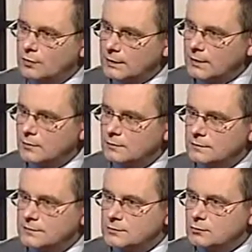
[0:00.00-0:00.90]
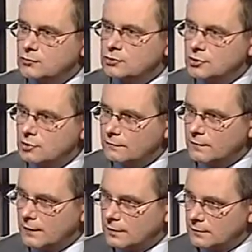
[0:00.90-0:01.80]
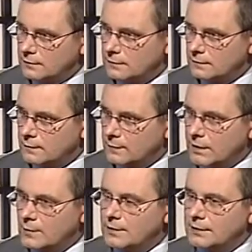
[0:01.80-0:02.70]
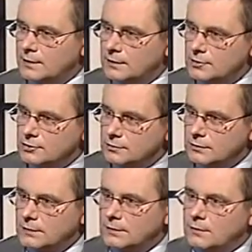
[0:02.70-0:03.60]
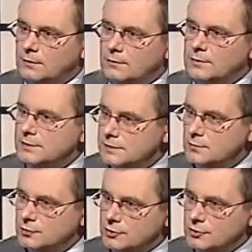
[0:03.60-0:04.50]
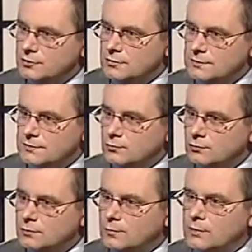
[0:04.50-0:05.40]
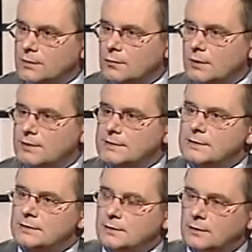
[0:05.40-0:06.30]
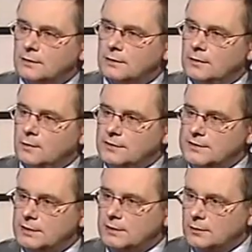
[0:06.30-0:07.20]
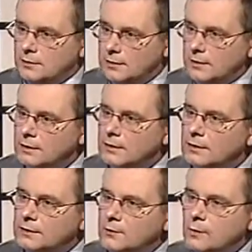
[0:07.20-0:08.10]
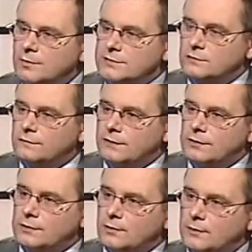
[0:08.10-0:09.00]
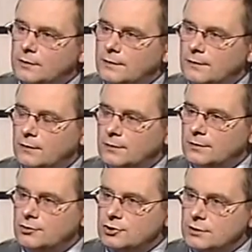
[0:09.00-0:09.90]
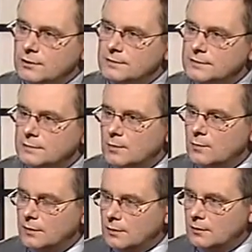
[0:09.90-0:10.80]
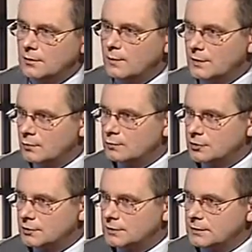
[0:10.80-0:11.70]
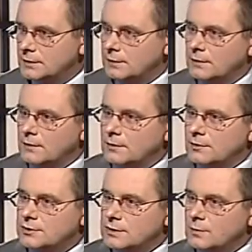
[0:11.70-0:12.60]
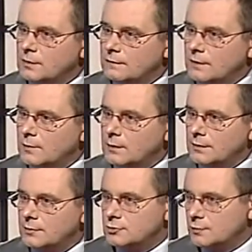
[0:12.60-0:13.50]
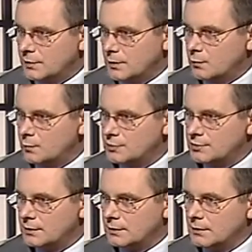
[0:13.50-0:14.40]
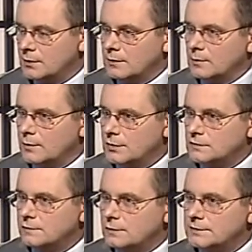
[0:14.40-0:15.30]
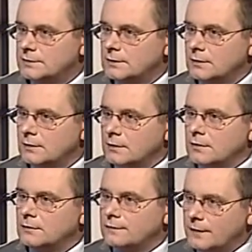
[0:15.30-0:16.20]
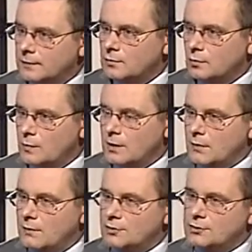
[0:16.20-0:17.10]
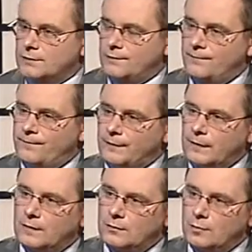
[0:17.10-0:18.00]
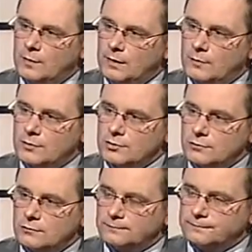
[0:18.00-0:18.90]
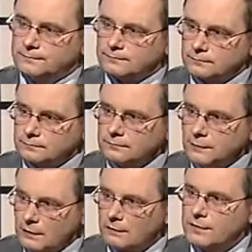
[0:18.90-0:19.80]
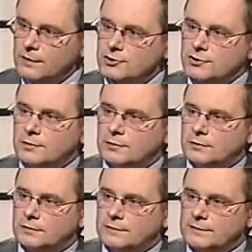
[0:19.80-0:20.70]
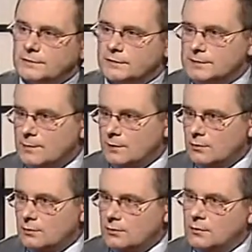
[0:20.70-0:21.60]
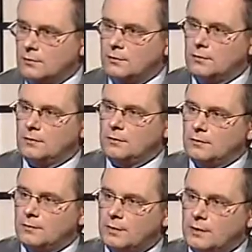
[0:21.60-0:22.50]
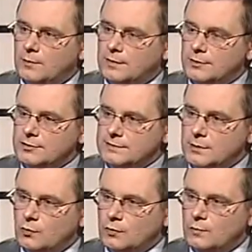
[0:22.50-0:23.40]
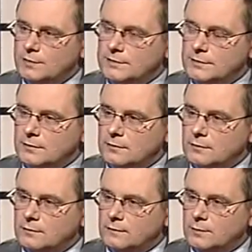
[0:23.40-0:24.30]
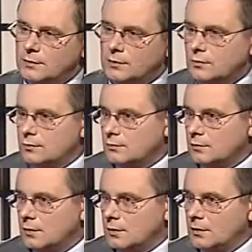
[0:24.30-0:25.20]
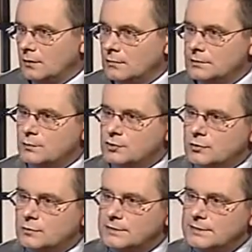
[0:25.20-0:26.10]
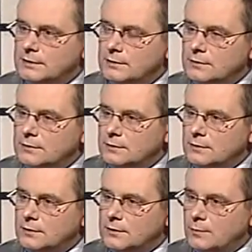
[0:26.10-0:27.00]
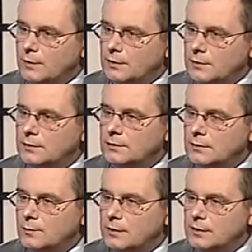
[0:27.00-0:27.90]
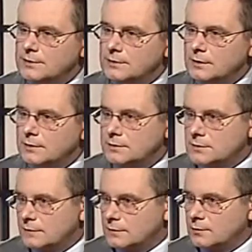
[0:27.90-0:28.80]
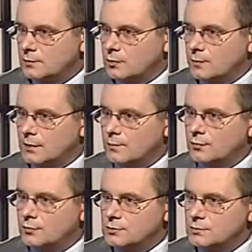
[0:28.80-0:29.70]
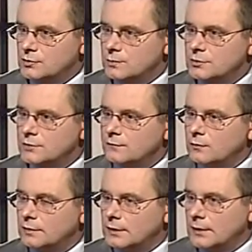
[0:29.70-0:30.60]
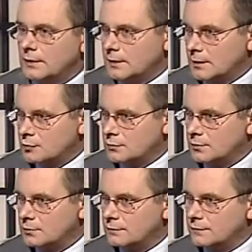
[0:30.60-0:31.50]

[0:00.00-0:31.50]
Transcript: podlegają strukturze rządowej, a nie parlamentarnej czy nie, nie są przecież struktury podległe kancelarii prezydenta. I te, te po prostu fakty, one, one dzisiaj nie, nie, nie będą przykryte żadnym dywanem, dlatego że opinia publiczna będzie w Polsce twardo domagała się, domagała się wyjaśnienia tych kwestii. Sam jako y, parlamentarzysta, były minister y, w tym tygodniu rozpocząłem cykl inter, interpelacji. adresowanych do premiera po to, żebyśmy się w ogóle na przykład